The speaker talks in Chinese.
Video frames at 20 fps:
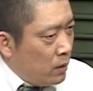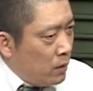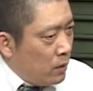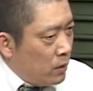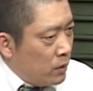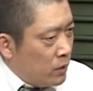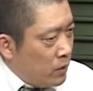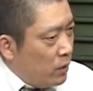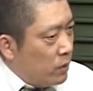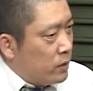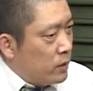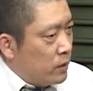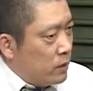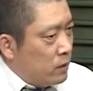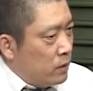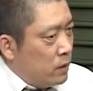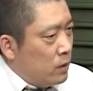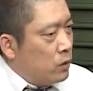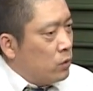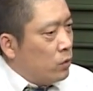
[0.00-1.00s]
消息，
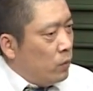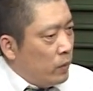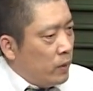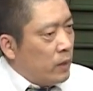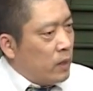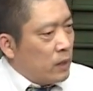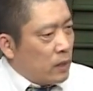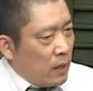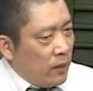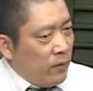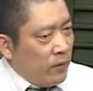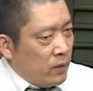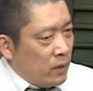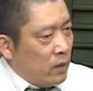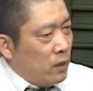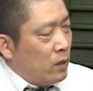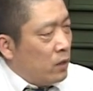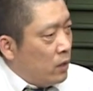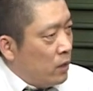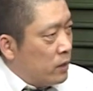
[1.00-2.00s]
你作为一个台湾人，你
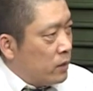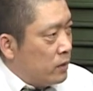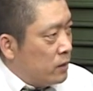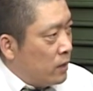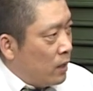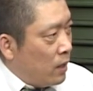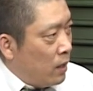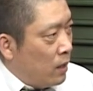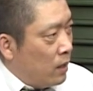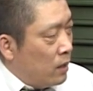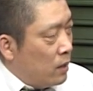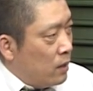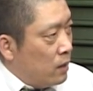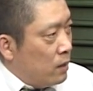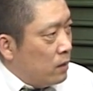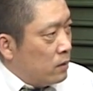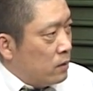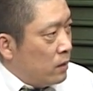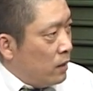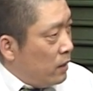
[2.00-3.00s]
可以核实一下，
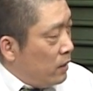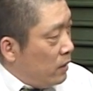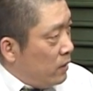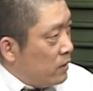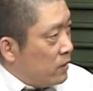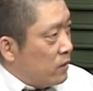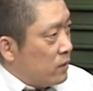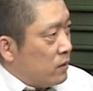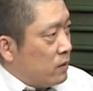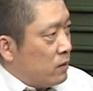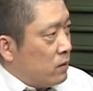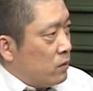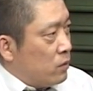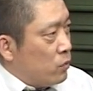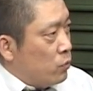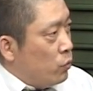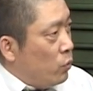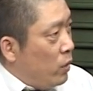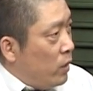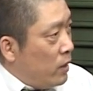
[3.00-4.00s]
在
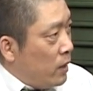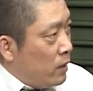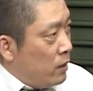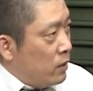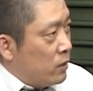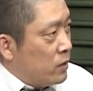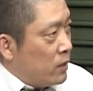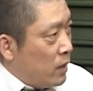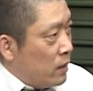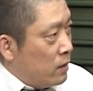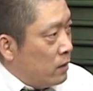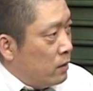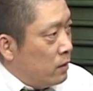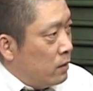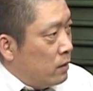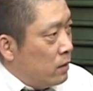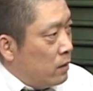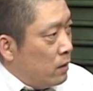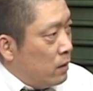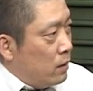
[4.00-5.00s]
越南的商人，
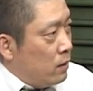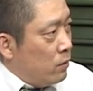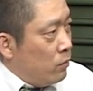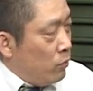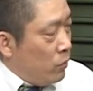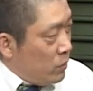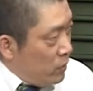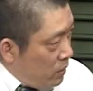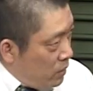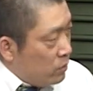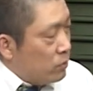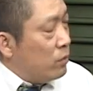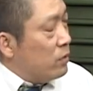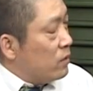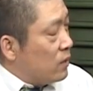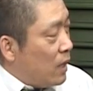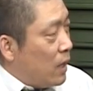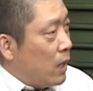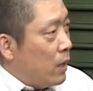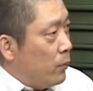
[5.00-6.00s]
我听说
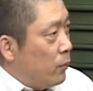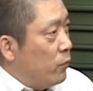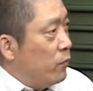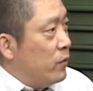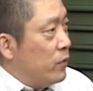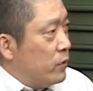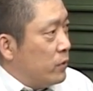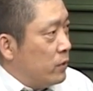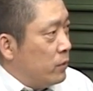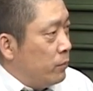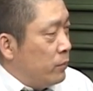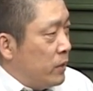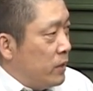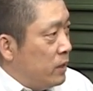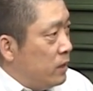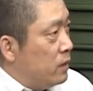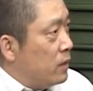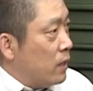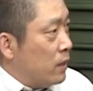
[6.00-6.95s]
大部分是民进党